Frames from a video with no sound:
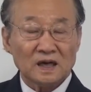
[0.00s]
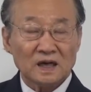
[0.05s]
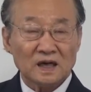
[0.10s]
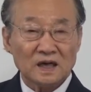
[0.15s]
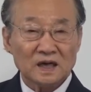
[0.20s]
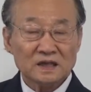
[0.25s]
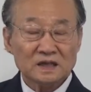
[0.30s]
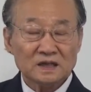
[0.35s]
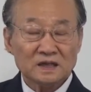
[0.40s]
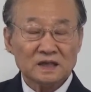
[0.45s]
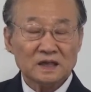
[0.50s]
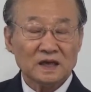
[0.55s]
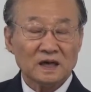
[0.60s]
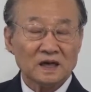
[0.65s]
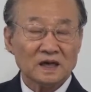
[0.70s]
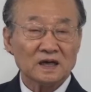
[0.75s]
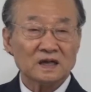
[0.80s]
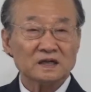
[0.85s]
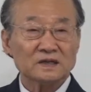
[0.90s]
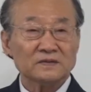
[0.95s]
하나님,
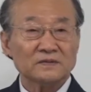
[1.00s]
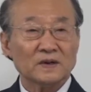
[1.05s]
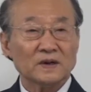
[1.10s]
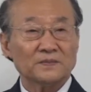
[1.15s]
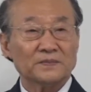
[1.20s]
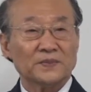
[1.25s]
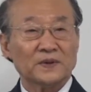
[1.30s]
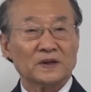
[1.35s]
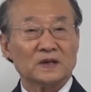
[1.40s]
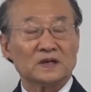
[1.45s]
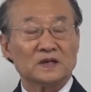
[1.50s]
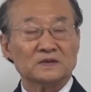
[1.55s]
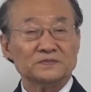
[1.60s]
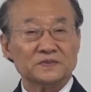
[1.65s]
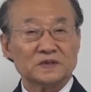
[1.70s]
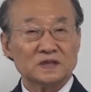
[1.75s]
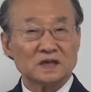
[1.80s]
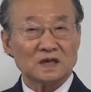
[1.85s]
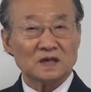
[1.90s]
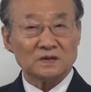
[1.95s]
하나님 앞에
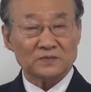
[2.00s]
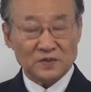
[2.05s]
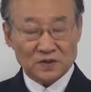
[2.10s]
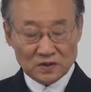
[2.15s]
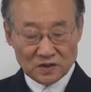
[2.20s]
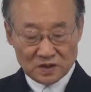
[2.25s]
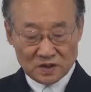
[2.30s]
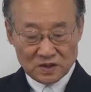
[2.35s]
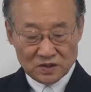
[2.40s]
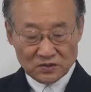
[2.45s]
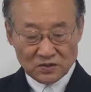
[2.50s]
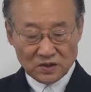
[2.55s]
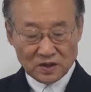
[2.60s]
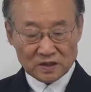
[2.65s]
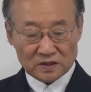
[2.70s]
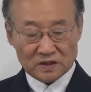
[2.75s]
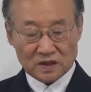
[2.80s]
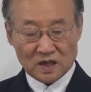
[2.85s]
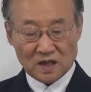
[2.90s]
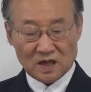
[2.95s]
금식하며
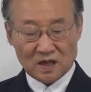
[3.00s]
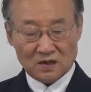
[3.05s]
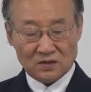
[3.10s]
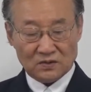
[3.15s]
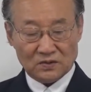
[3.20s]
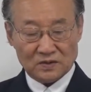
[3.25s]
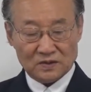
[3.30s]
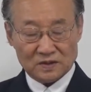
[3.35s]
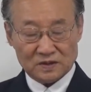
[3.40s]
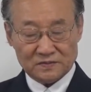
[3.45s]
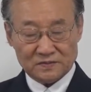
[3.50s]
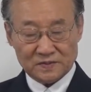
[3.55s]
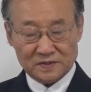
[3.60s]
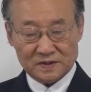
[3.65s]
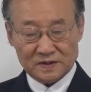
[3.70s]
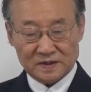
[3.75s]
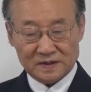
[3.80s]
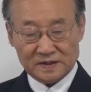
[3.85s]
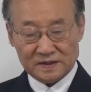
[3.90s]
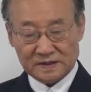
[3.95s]
기도했다고
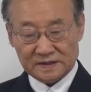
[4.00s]
했습니다.